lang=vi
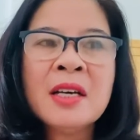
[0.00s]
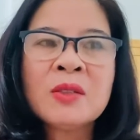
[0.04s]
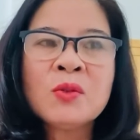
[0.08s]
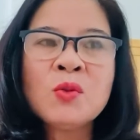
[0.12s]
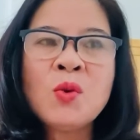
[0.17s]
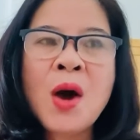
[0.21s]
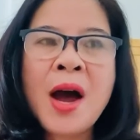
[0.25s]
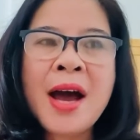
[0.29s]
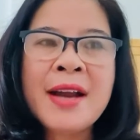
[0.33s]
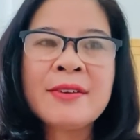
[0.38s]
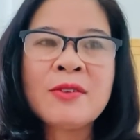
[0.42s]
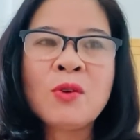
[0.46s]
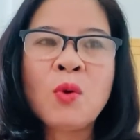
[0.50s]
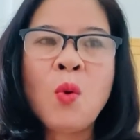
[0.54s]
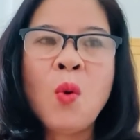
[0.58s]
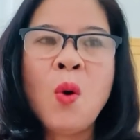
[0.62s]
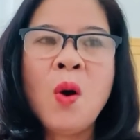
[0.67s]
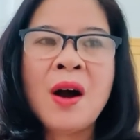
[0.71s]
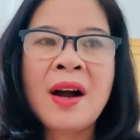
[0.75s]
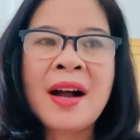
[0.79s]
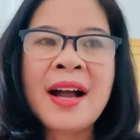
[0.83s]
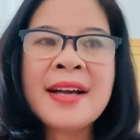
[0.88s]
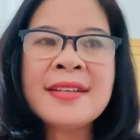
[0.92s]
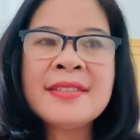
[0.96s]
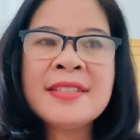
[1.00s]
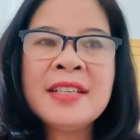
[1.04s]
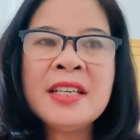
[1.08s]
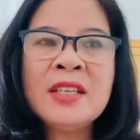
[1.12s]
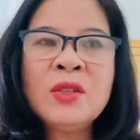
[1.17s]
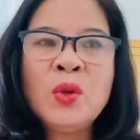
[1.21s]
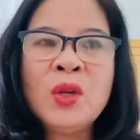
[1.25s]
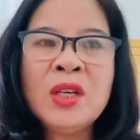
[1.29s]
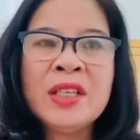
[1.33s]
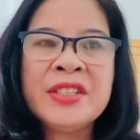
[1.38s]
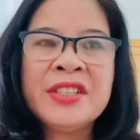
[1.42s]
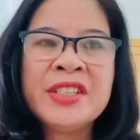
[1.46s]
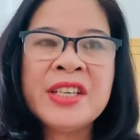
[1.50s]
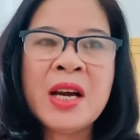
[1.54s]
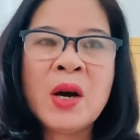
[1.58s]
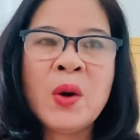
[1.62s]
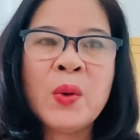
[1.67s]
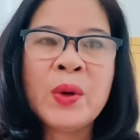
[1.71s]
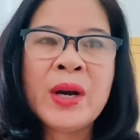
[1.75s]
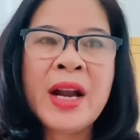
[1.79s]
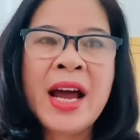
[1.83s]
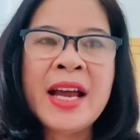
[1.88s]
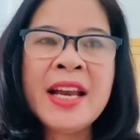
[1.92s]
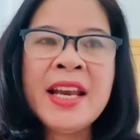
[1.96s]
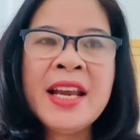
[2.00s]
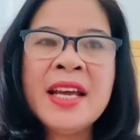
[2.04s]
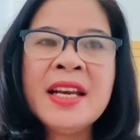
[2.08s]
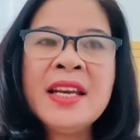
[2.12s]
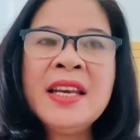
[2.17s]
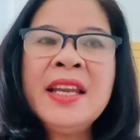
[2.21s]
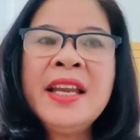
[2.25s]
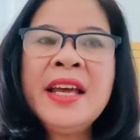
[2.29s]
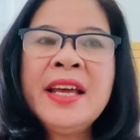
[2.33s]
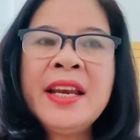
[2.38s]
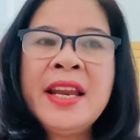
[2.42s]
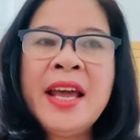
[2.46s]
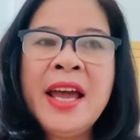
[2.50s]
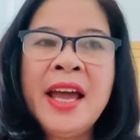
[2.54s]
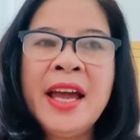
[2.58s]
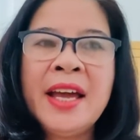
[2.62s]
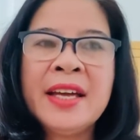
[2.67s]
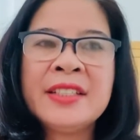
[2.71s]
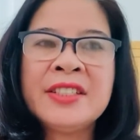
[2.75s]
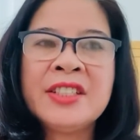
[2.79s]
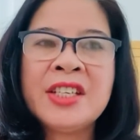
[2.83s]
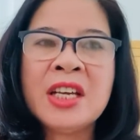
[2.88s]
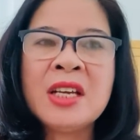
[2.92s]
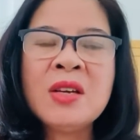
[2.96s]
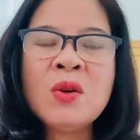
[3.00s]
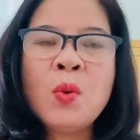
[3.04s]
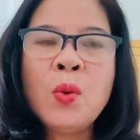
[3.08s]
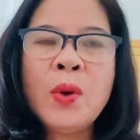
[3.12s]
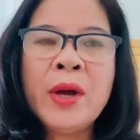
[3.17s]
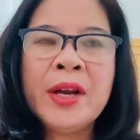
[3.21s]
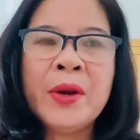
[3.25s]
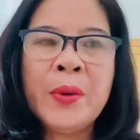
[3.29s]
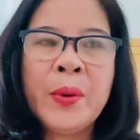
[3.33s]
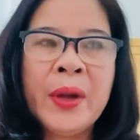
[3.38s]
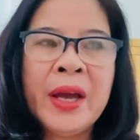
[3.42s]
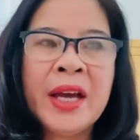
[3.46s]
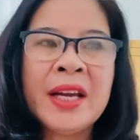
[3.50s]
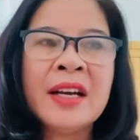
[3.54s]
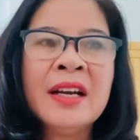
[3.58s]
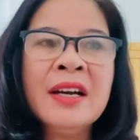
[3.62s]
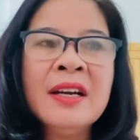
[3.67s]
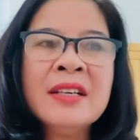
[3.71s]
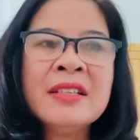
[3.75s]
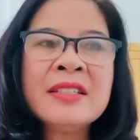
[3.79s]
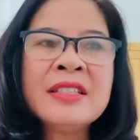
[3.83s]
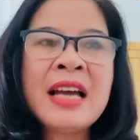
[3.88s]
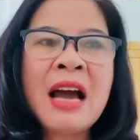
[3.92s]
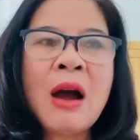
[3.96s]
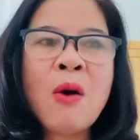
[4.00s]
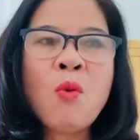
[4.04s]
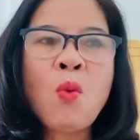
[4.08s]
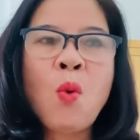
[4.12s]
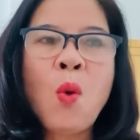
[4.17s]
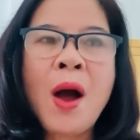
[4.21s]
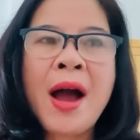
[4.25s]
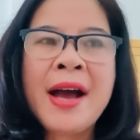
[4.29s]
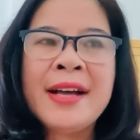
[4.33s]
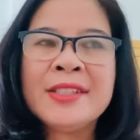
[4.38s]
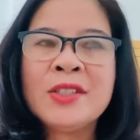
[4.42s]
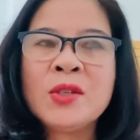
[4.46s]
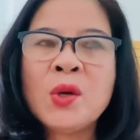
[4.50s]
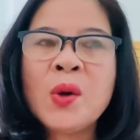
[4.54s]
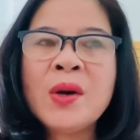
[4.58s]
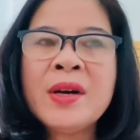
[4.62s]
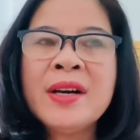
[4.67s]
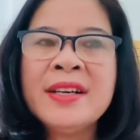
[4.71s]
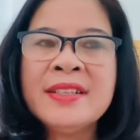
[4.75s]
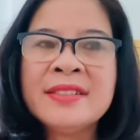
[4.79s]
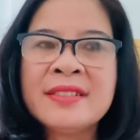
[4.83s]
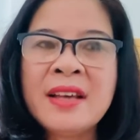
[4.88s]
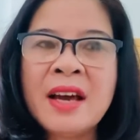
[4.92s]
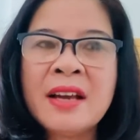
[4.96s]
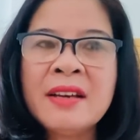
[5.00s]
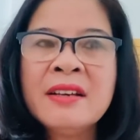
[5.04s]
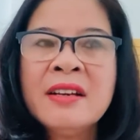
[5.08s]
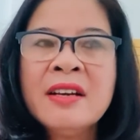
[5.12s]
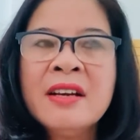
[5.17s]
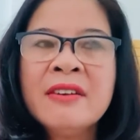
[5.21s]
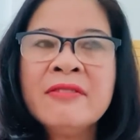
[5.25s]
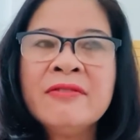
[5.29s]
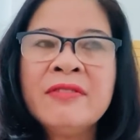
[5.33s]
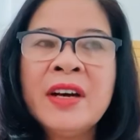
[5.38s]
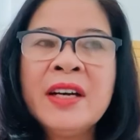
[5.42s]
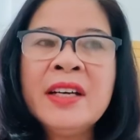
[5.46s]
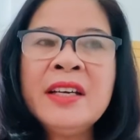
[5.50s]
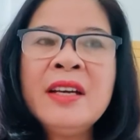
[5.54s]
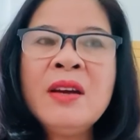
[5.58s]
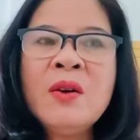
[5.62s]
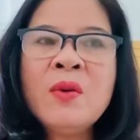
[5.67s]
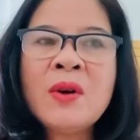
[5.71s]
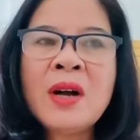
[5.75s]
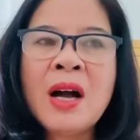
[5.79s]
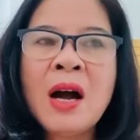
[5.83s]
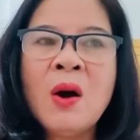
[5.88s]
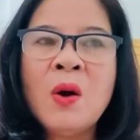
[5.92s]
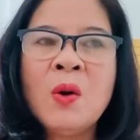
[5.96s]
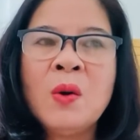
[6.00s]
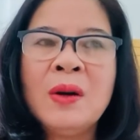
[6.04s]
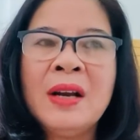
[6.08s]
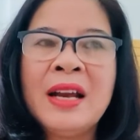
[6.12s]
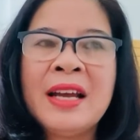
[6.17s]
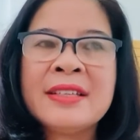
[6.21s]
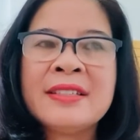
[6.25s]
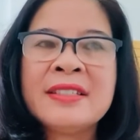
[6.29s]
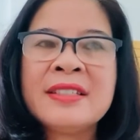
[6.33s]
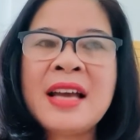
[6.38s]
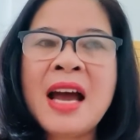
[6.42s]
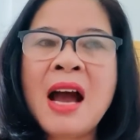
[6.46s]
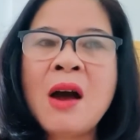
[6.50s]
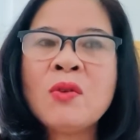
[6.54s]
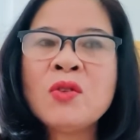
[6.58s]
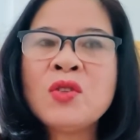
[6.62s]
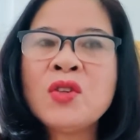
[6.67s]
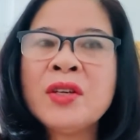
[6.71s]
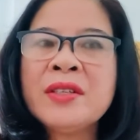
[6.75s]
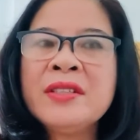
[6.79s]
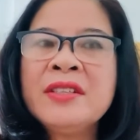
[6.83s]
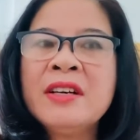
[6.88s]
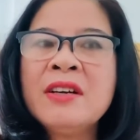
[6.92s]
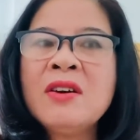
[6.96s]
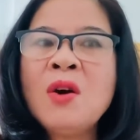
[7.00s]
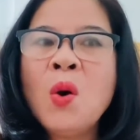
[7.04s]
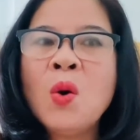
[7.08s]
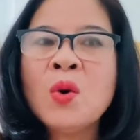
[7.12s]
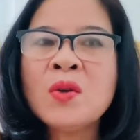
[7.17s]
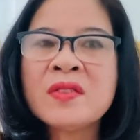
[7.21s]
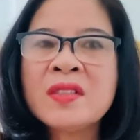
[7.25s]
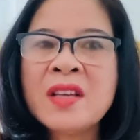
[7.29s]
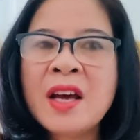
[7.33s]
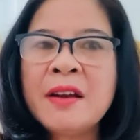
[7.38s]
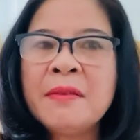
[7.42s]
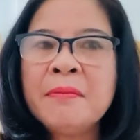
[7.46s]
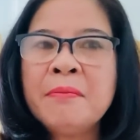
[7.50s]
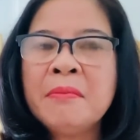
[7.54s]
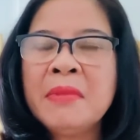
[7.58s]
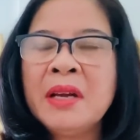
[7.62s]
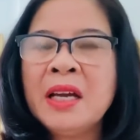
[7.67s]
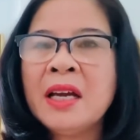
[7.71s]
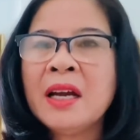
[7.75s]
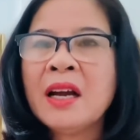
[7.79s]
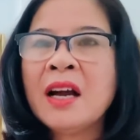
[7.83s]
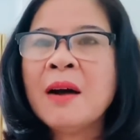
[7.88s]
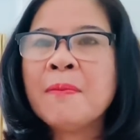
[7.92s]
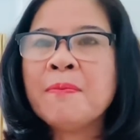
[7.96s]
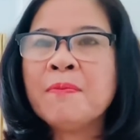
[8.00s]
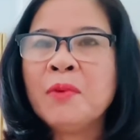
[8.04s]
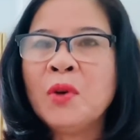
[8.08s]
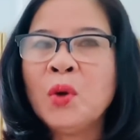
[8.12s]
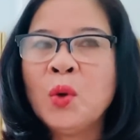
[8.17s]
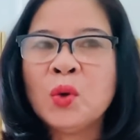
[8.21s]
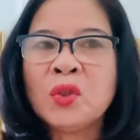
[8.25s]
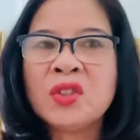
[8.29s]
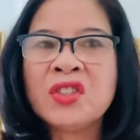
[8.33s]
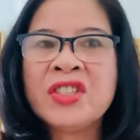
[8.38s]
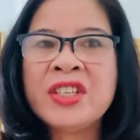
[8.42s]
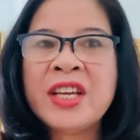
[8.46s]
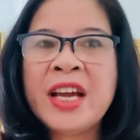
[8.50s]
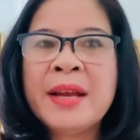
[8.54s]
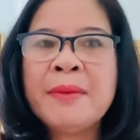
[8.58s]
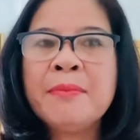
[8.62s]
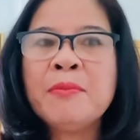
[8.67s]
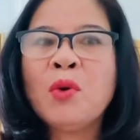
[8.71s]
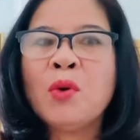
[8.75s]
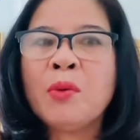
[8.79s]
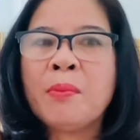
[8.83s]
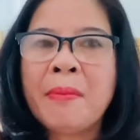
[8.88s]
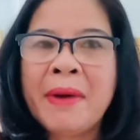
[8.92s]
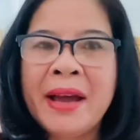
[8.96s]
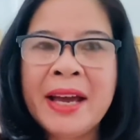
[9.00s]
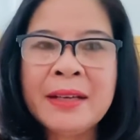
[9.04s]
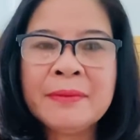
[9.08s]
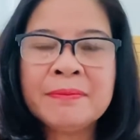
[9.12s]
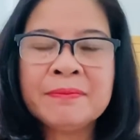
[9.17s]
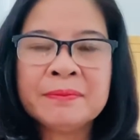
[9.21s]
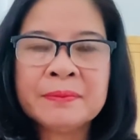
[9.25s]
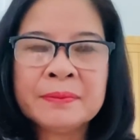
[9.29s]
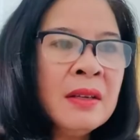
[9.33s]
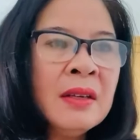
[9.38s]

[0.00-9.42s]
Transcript: đoàn của ca sĩ Thủy Triều đã đến liên hệ chính quyền huyện trao quà cho người dân với yêu cầu là trao cho những hộ dân bị ngập lụt trên 1 mét.